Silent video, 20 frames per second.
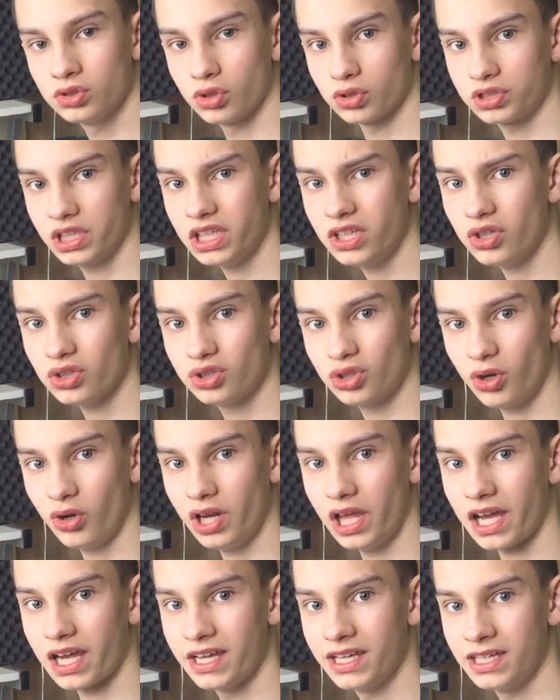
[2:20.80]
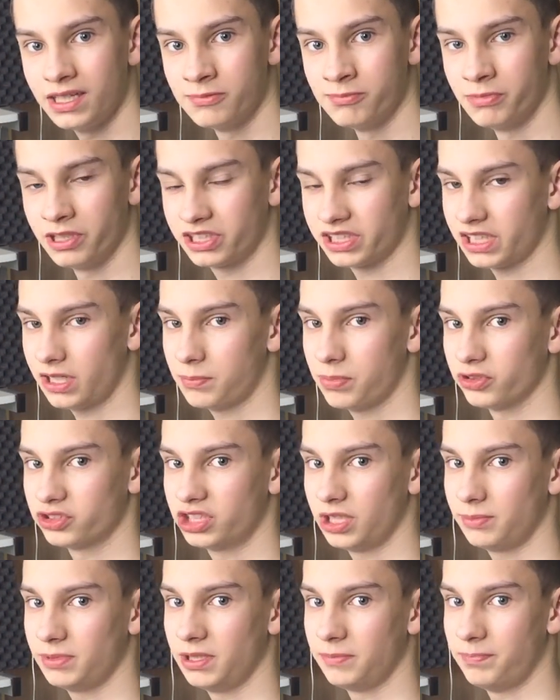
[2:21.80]
Do tego trola będzie nam
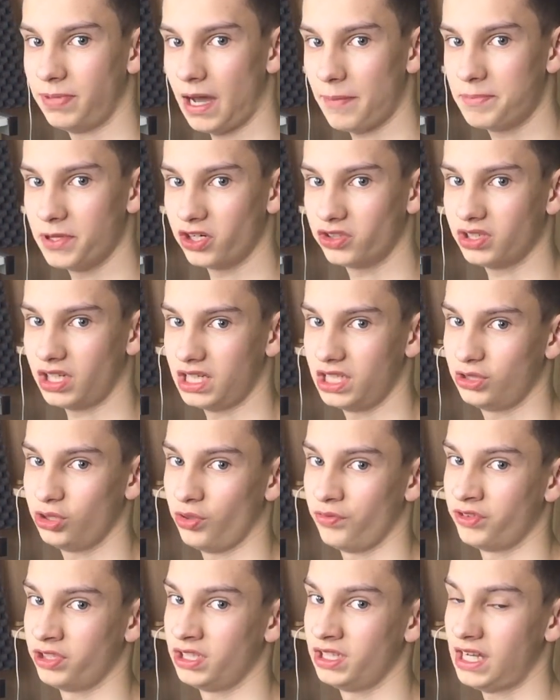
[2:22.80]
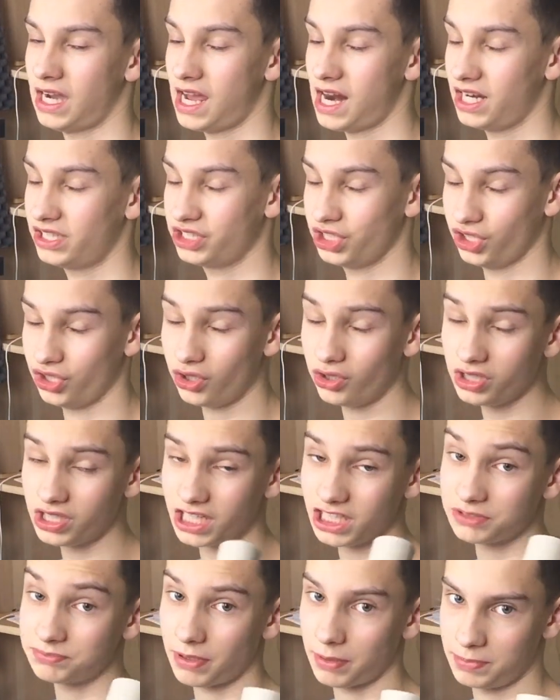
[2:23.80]
potrzebny papier toaletowy, a raczej
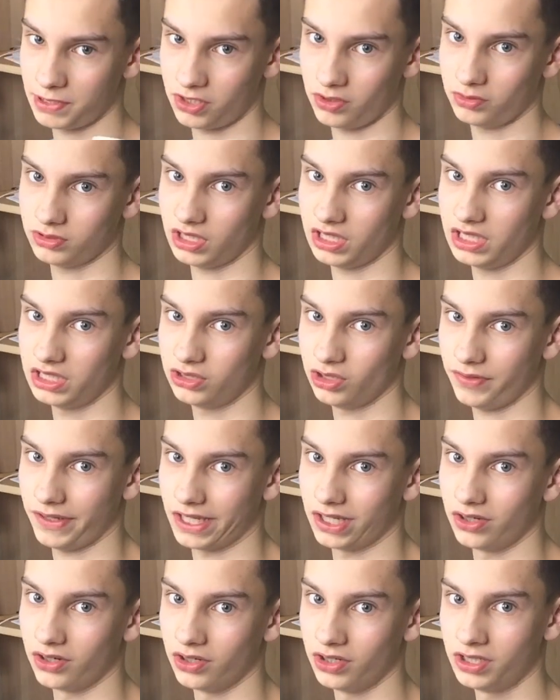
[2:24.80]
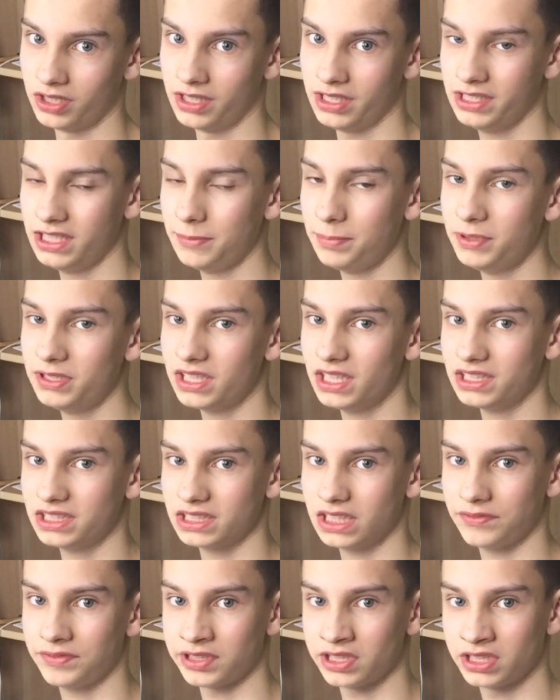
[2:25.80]
rolka z papieru toaletowego. Nie pytajcie
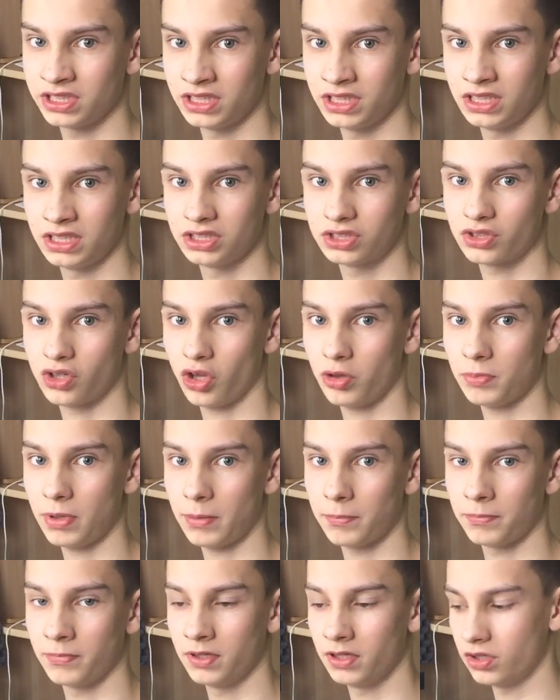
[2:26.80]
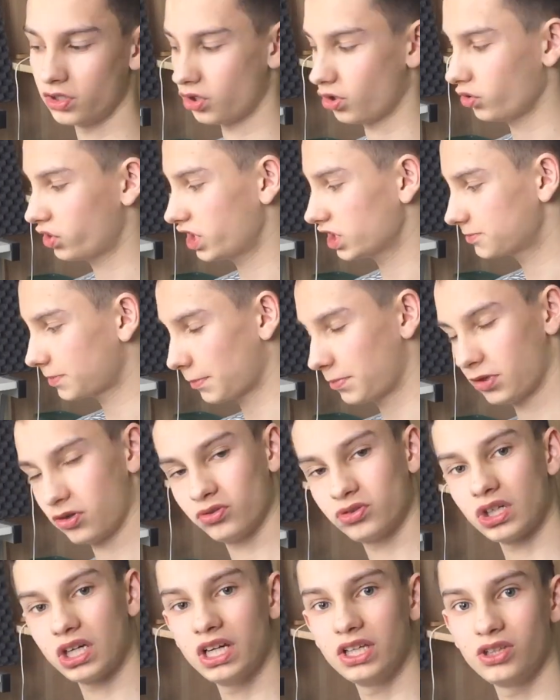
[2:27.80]
nawet skąd mam rolkę z
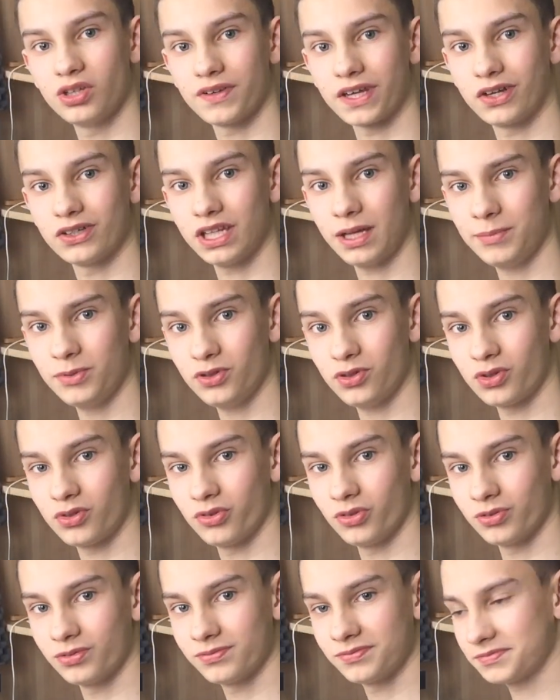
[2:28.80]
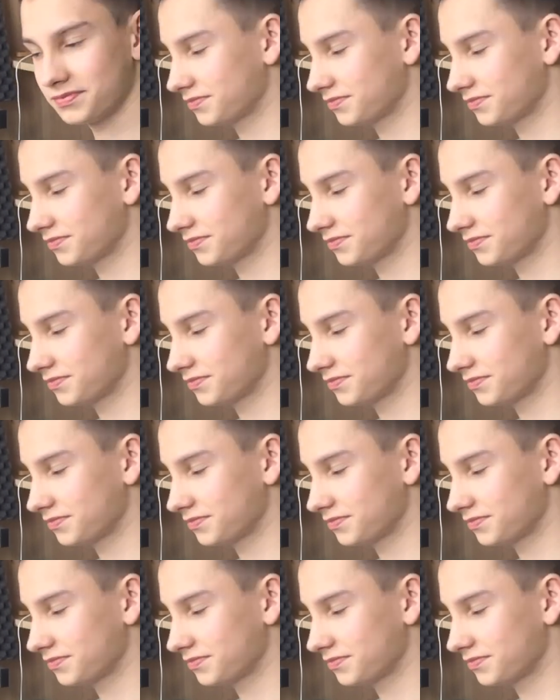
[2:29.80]
papieru toaletowego na biurku.